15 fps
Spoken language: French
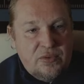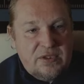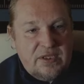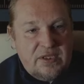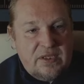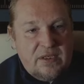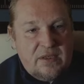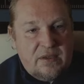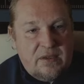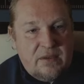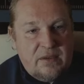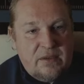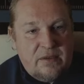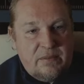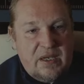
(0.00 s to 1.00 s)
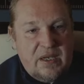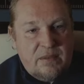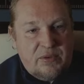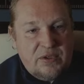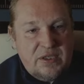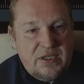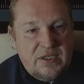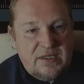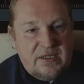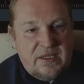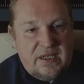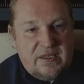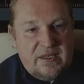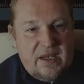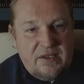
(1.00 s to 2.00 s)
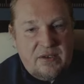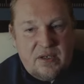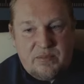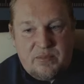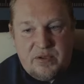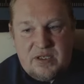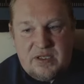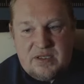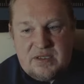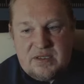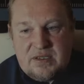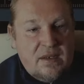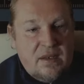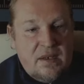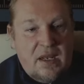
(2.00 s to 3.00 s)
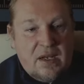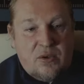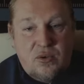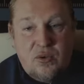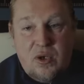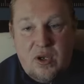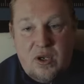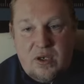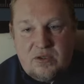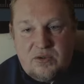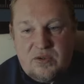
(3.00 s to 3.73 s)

c'est-à-dire euh, bah, la police, la taille de la police, la couleur du